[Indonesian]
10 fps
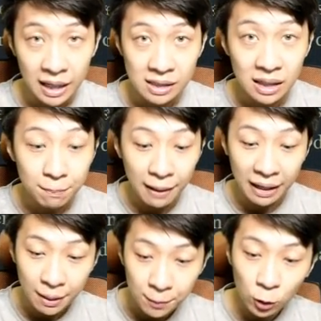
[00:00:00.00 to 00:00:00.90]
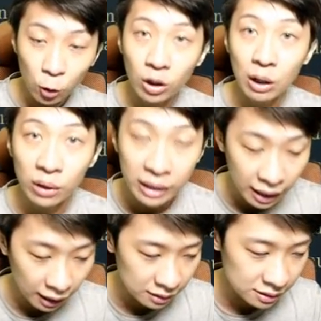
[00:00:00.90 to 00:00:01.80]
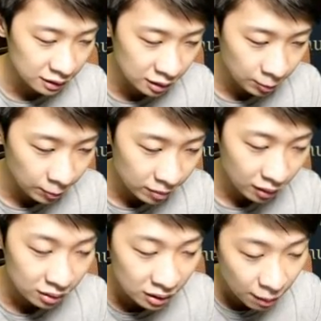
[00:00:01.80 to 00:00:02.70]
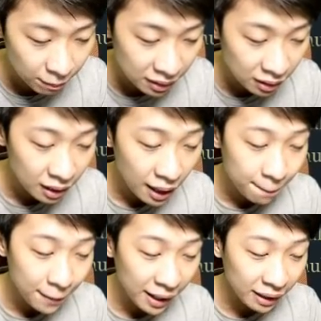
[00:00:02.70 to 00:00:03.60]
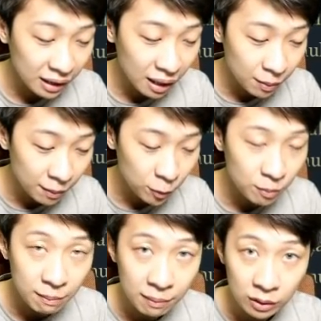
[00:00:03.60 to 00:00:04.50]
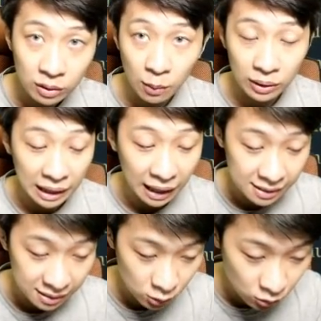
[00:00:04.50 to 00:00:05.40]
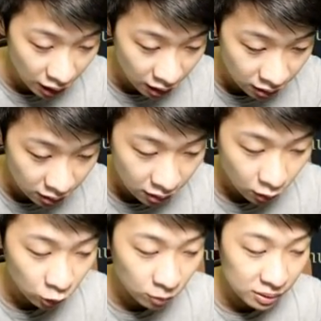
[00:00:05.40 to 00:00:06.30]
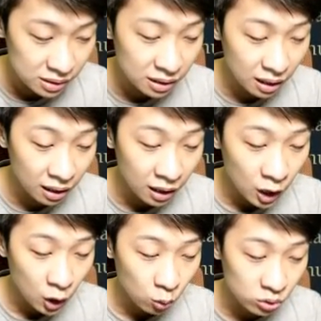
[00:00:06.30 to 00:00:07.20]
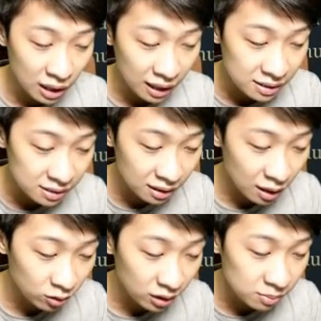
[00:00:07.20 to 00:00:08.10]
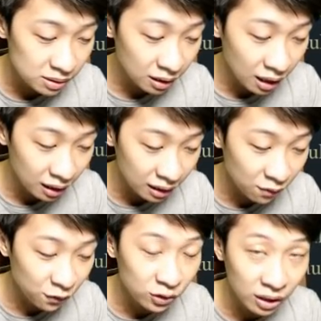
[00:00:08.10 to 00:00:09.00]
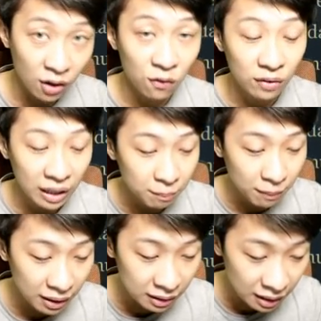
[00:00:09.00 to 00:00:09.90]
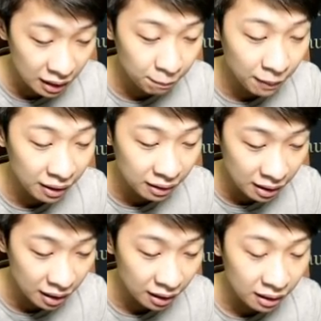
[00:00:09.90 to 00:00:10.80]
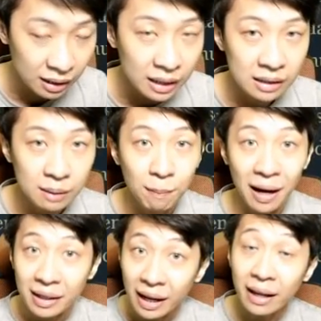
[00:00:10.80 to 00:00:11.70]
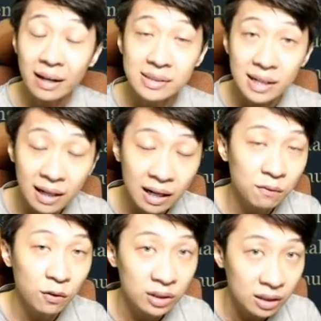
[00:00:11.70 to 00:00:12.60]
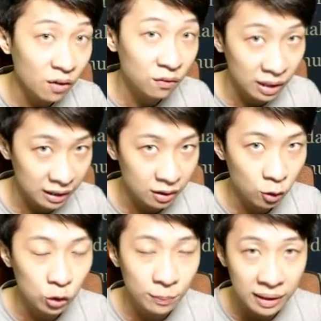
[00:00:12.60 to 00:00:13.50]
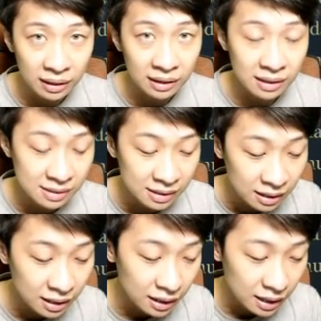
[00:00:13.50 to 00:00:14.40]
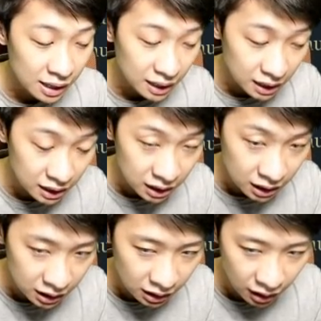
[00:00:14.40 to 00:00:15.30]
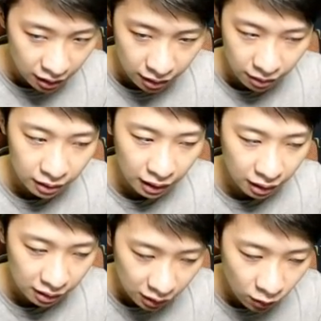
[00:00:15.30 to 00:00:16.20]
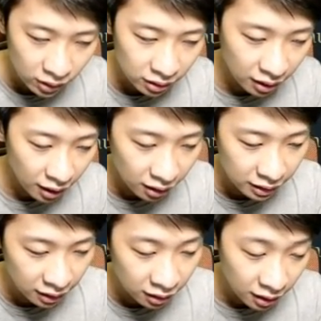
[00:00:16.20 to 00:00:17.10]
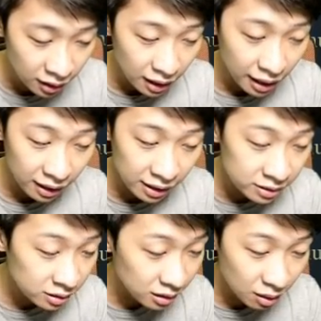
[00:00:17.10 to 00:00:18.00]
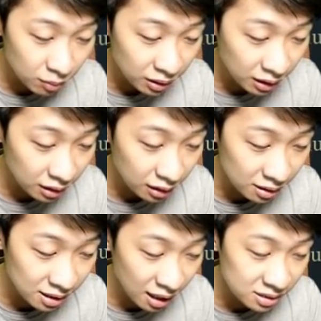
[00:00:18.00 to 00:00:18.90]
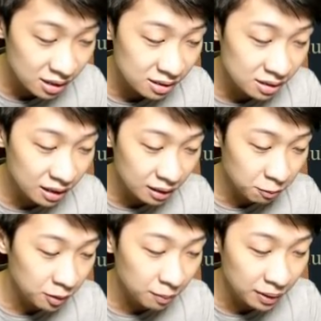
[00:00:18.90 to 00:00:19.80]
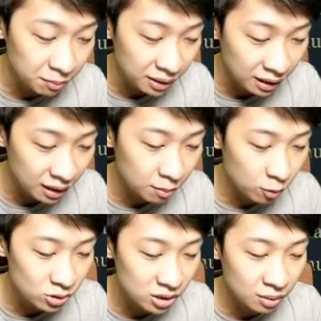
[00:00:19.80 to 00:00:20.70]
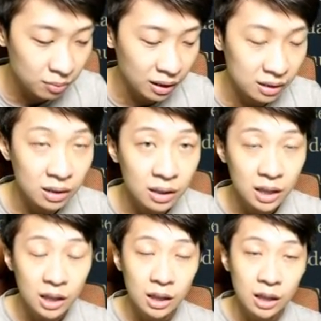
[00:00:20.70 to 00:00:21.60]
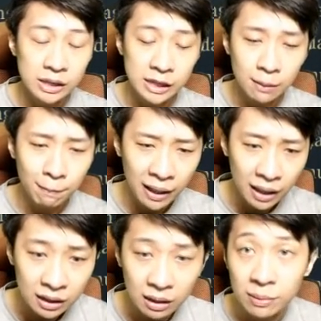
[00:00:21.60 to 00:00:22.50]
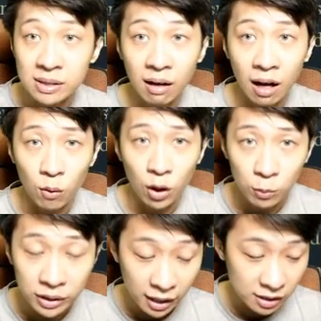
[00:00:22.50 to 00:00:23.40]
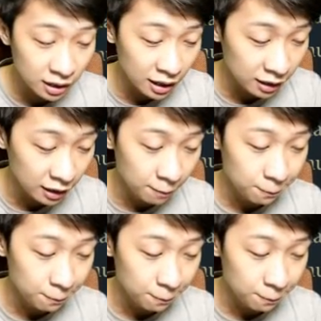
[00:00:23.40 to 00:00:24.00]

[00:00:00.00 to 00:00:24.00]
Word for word: Jadi Paina menolong Lauriel di sini. Tetapi Paina tidak mampu membantu kekuatan Alistair juga. Untuk menjaga usaha Alistair, Lauriel menyerahkan Fountain of Light pada Paina. Jadi Paina yang jagain Fountain of Light untuk menggantikan si uh, Lauriel ya Alexis tidak memberikan rasa kasihan sedikit pun kepada mereka dan menghujani mereka. Jadi si Paina tetap diserang walaupun dia yang jagain ya.